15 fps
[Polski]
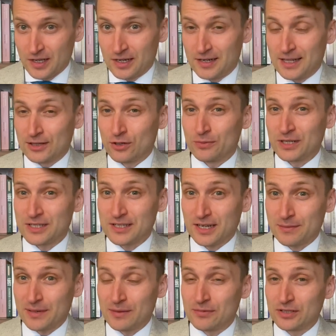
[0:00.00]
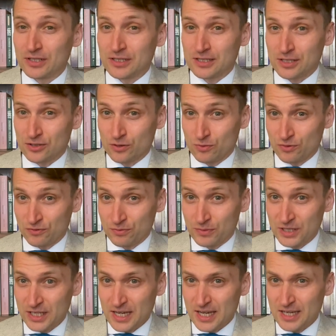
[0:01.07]
Natomiast jak mamy tych zasobów
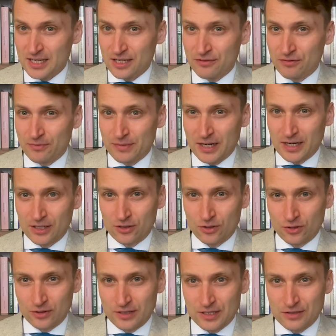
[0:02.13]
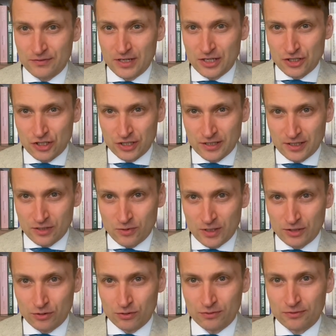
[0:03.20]
mniej i wymaga to od nas większych
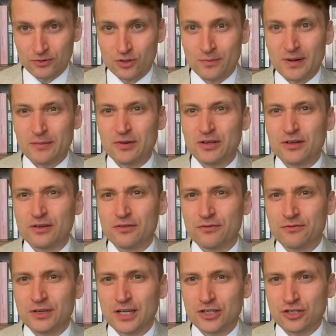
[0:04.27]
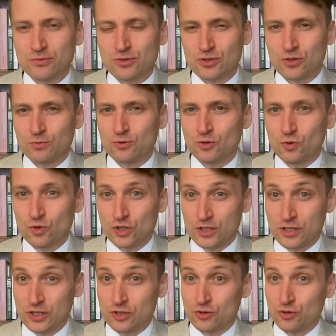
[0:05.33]
nakładów, to mamy w większym stopniu
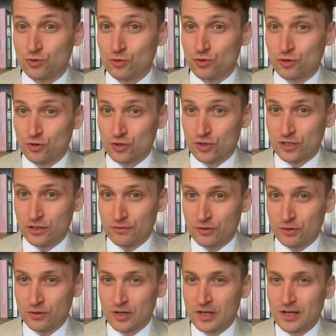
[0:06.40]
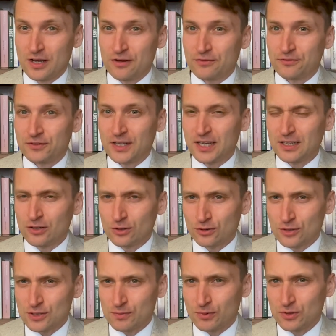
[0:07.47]
użyteczność uciążliwą. W ten
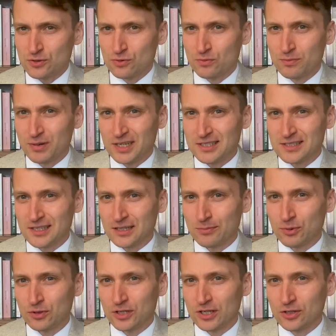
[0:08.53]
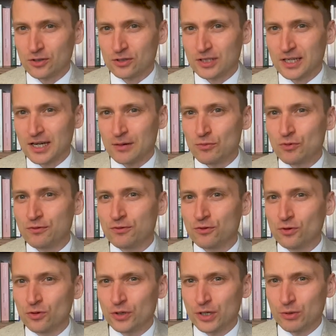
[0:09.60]
oto sposób Bastiat poniekąd
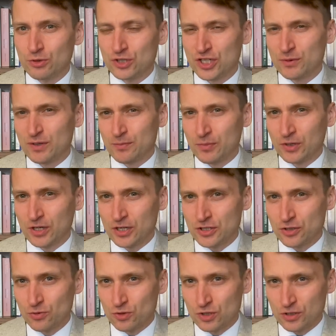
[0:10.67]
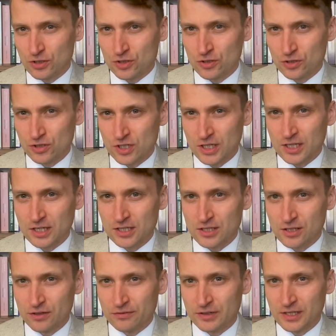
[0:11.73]
kamufluje u siebie pojęcie użyteczności
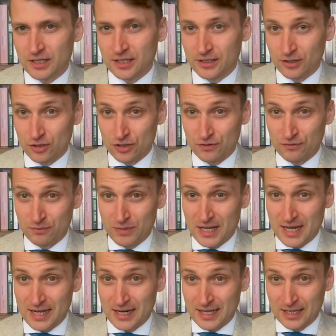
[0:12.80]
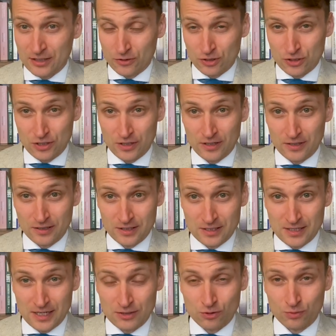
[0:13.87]
krańcowej, dlatego że w miarę jak rośnie
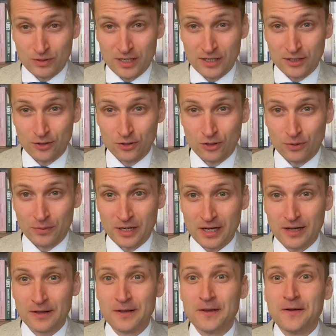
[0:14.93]
zasób danego dobra,